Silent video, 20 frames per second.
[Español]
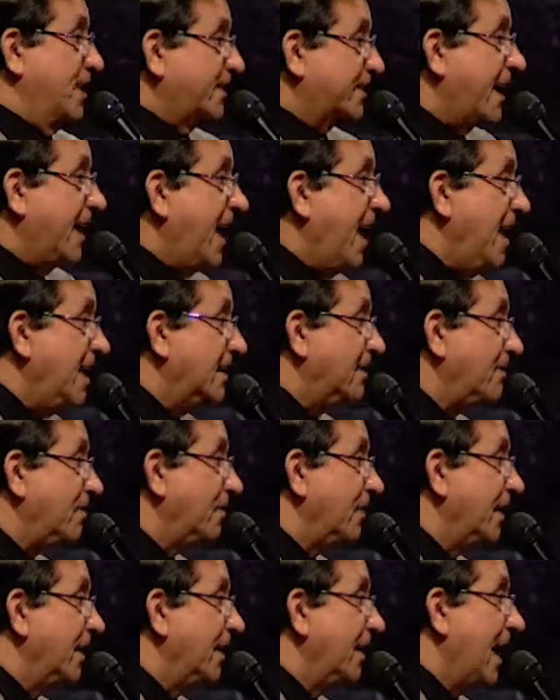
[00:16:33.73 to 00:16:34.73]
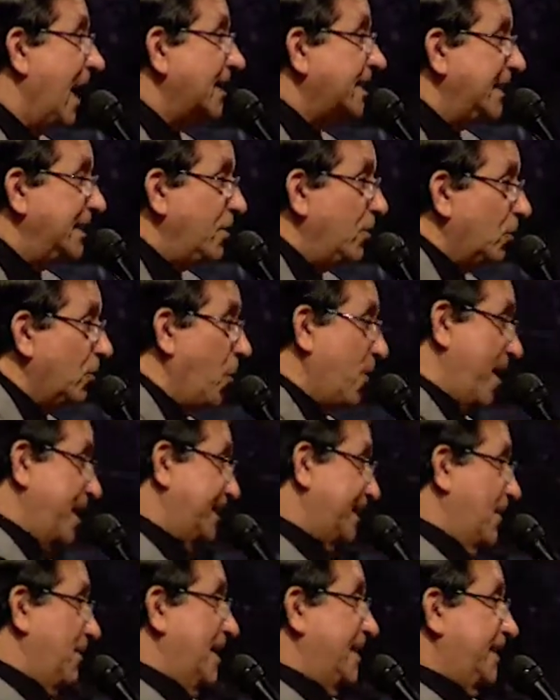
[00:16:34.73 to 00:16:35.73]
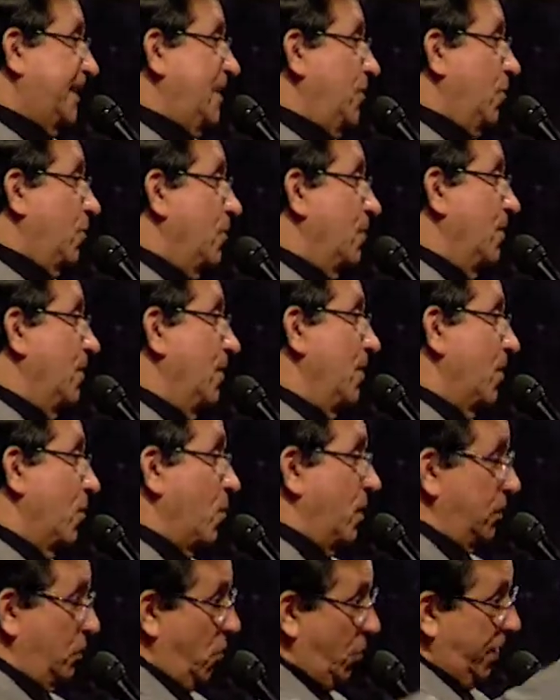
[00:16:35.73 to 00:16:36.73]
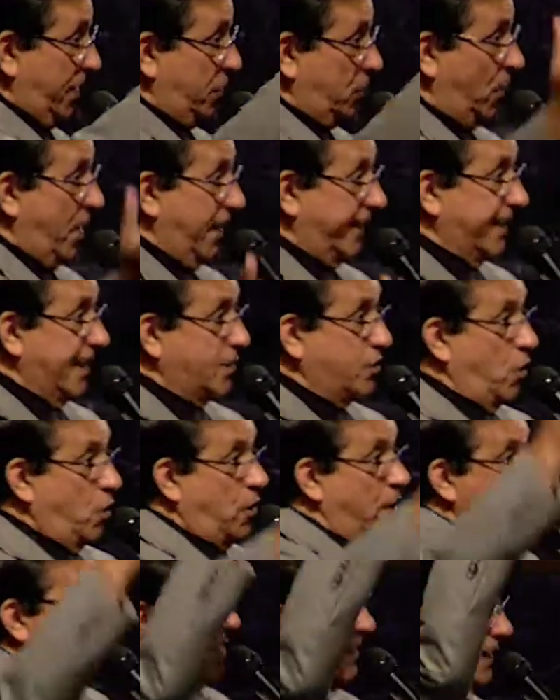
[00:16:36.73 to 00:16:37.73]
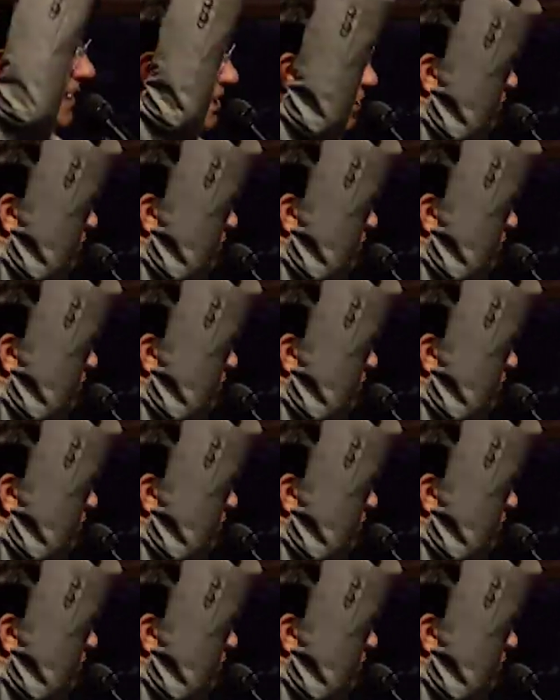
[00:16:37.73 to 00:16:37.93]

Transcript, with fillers: Israel. Así Dios lo había establecido. Cuando quiso la creación, que